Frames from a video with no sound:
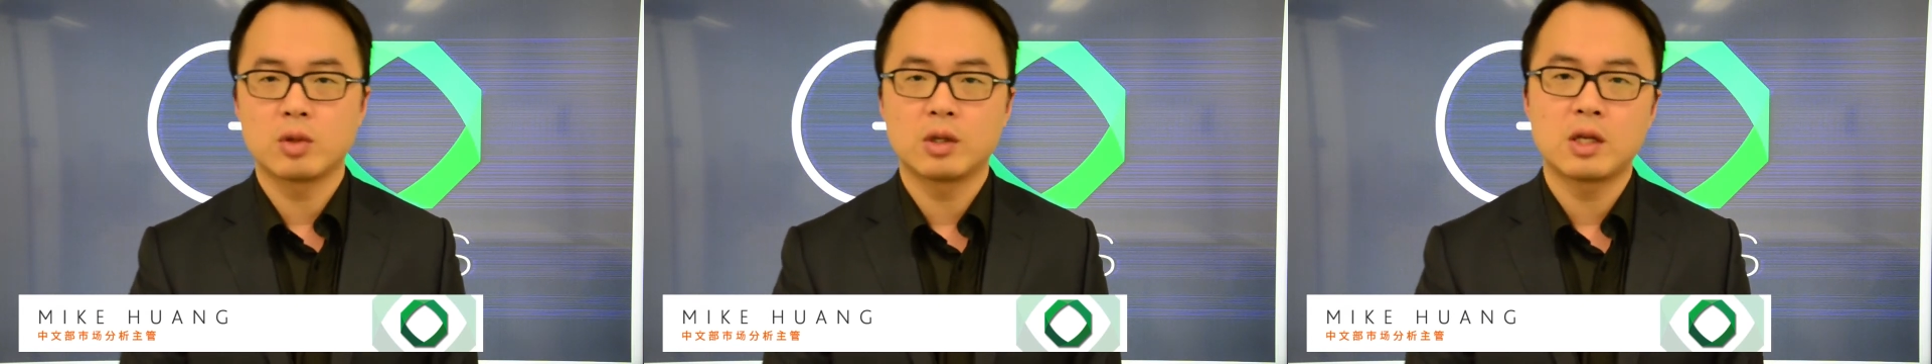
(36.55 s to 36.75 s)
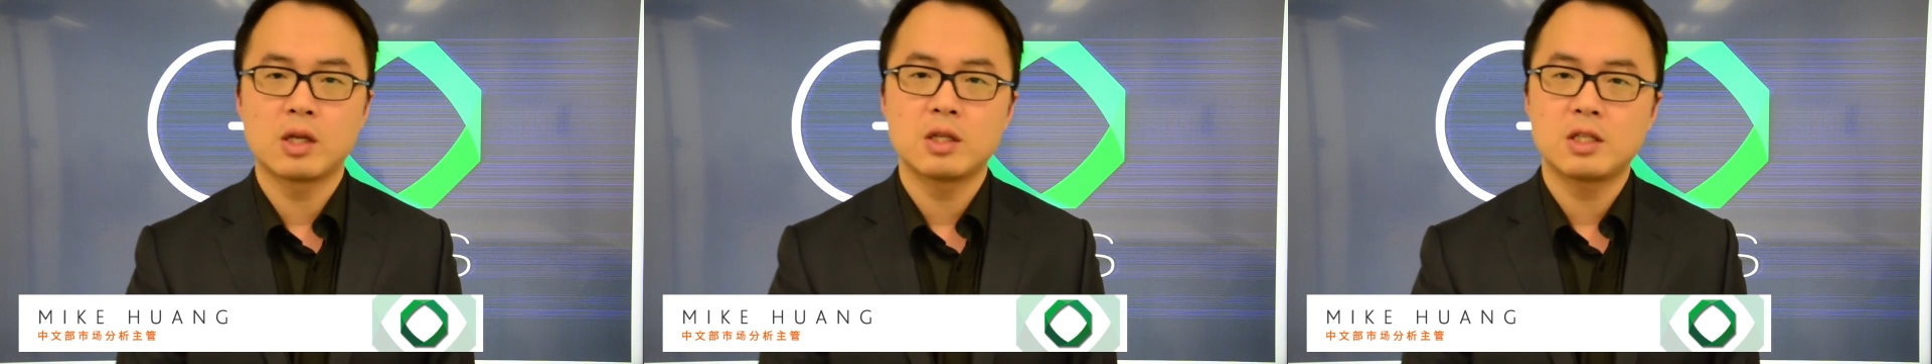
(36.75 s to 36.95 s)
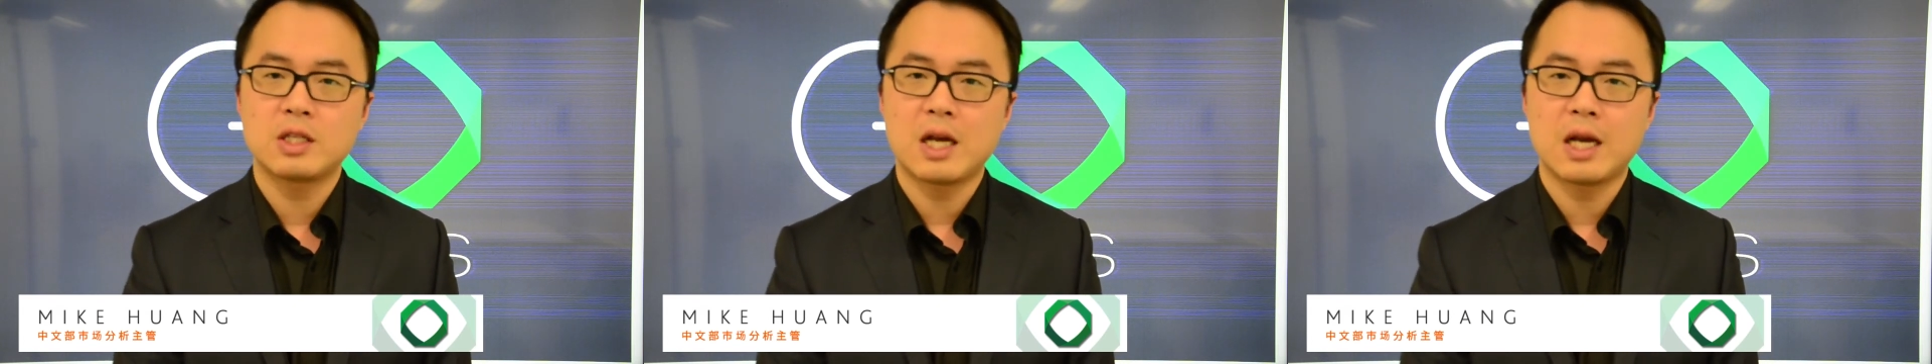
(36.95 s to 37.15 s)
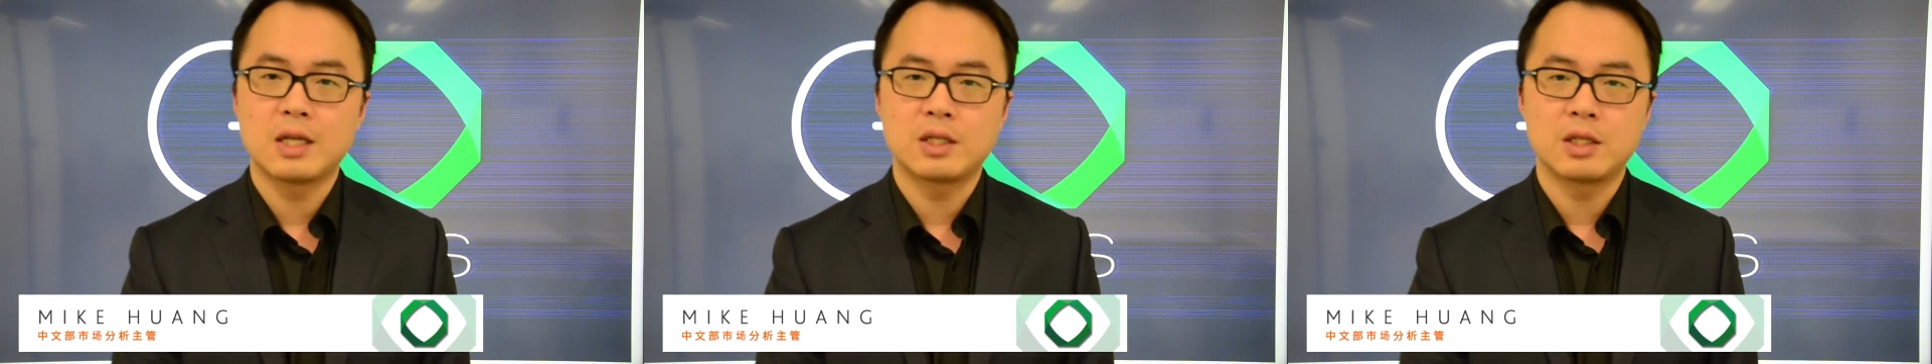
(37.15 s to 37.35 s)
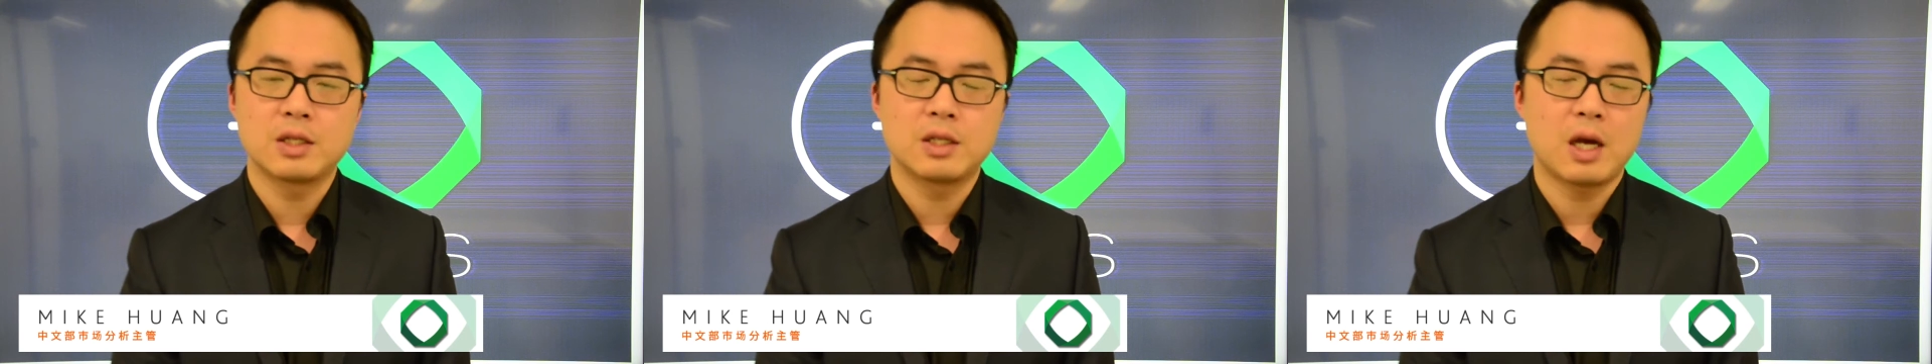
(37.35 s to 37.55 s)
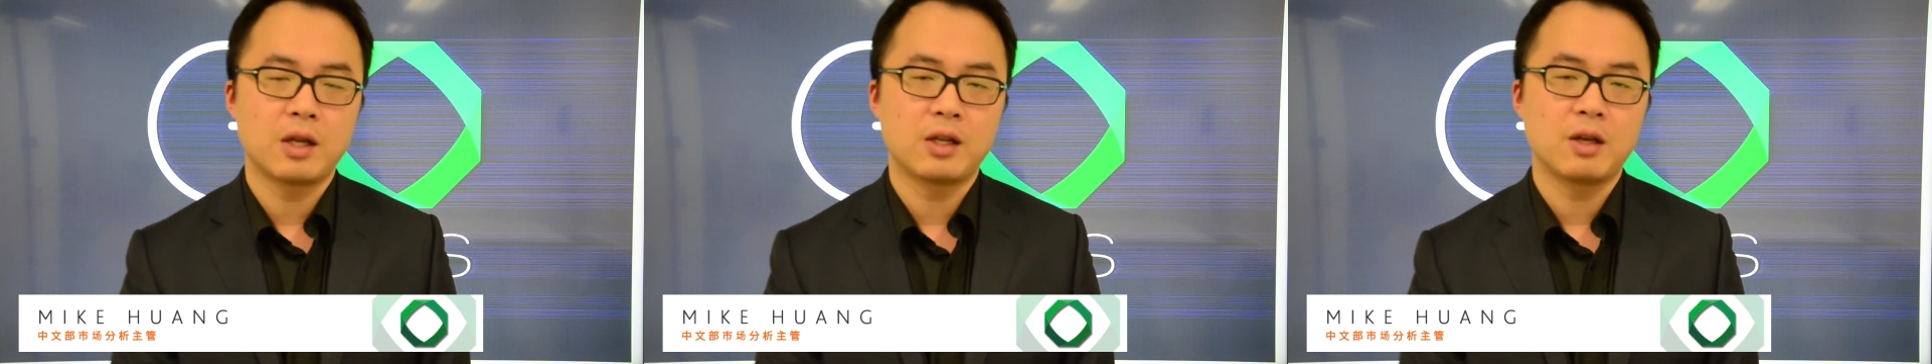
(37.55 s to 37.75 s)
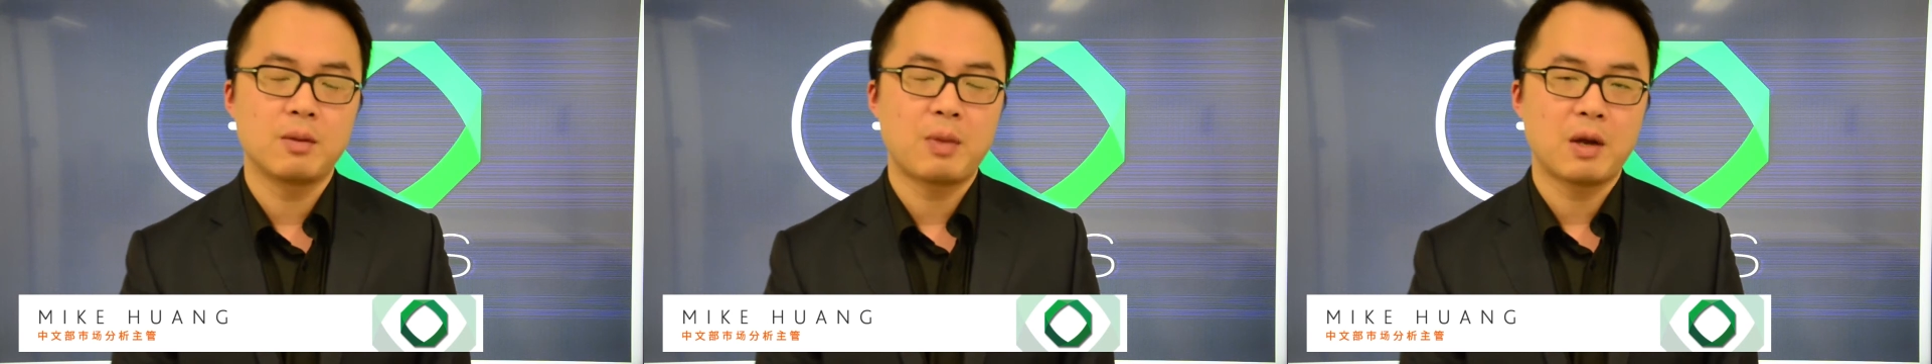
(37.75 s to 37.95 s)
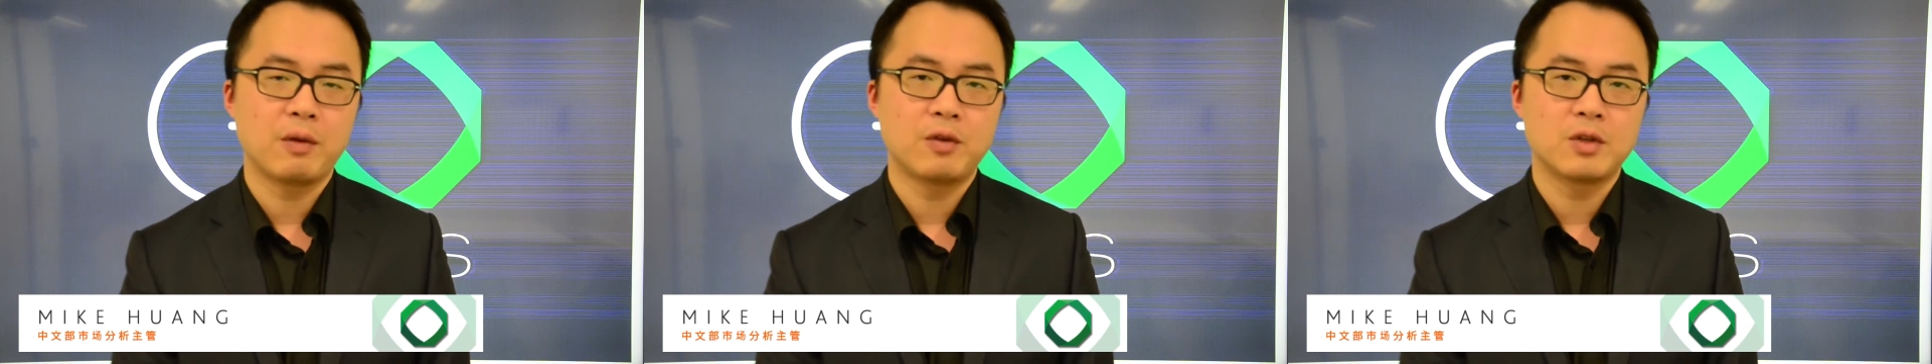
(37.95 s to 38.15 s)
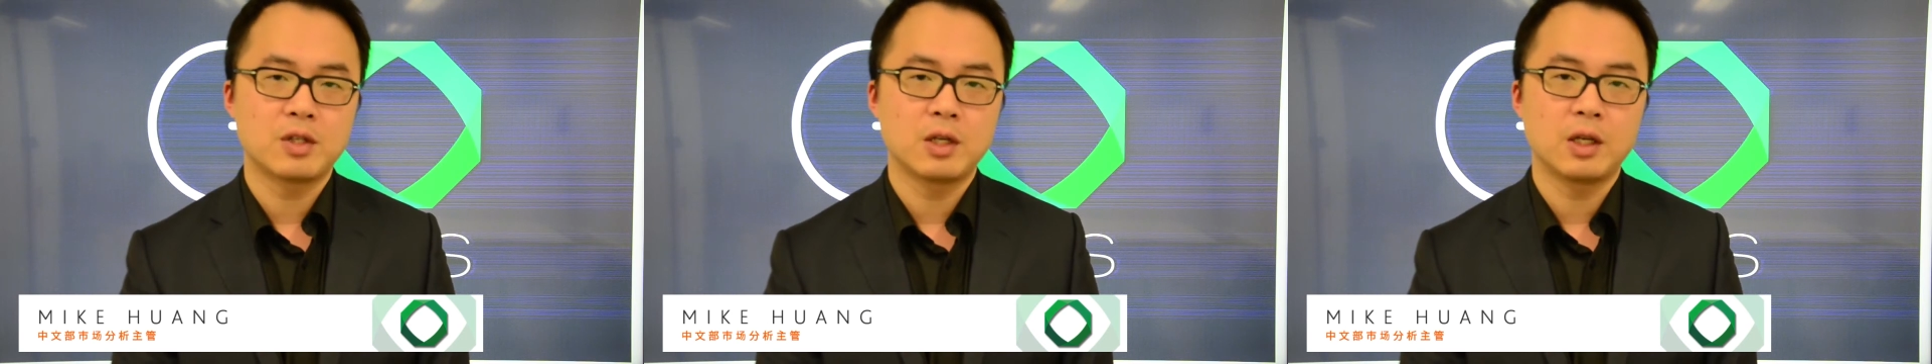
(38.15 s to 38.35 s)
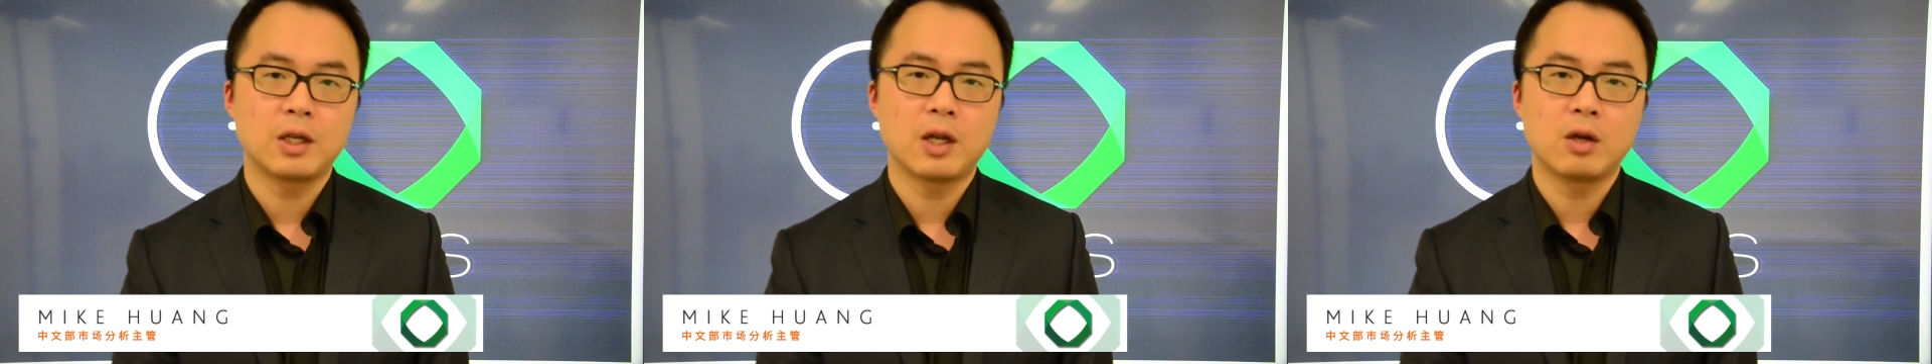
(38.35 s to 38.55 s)
昨天再次下跌百分
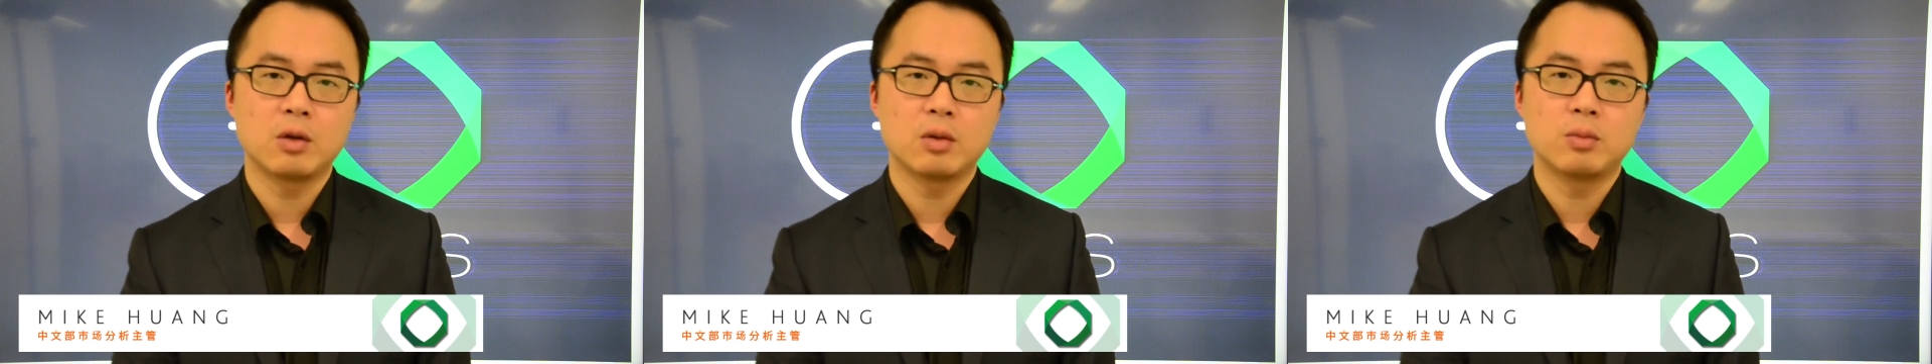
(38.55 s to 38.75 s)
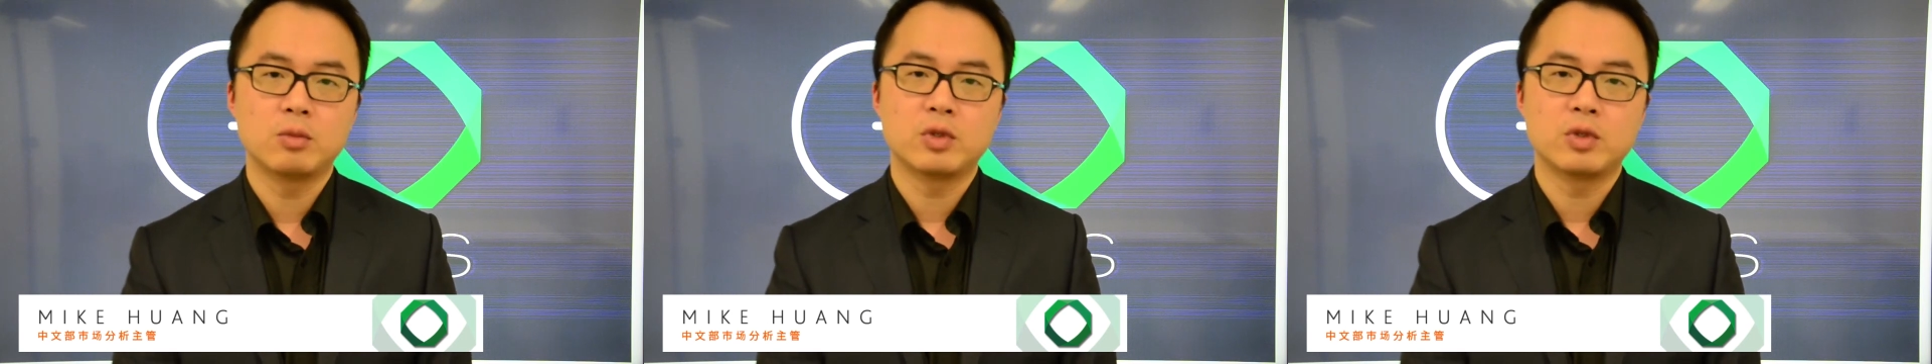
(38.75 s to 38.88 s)
之零点六，